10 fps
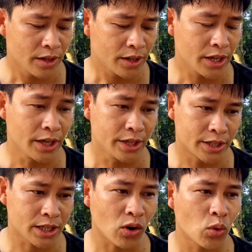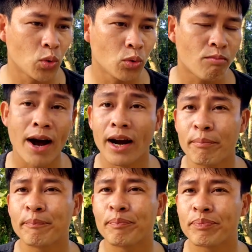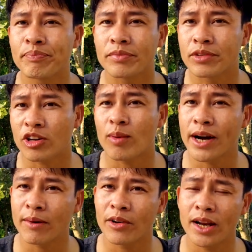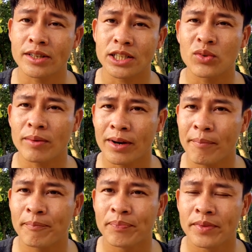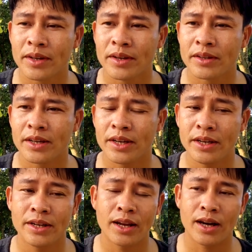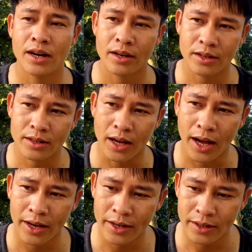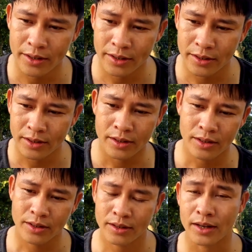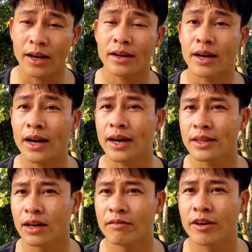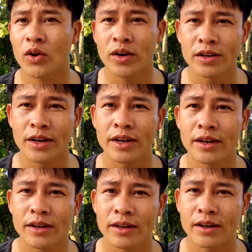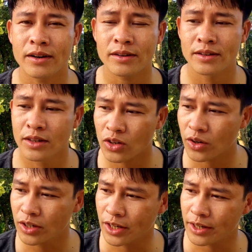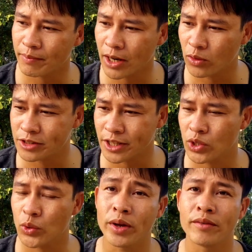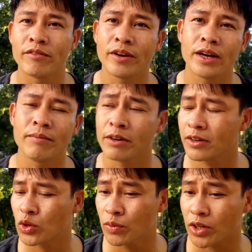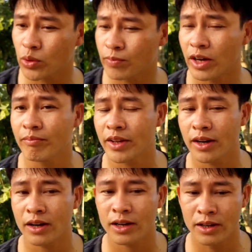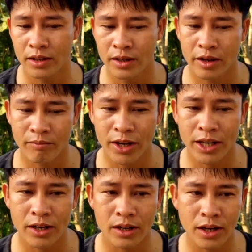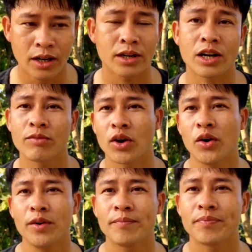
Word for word: Thì sau ba năm, sau ba năm hay là sau năm năm thì là cái cái cái hạ tầng về con người đó, con người bắt đầu dịch chuyển về, bởi vì khu vực trung tâm thì là bây giờ ở trong đó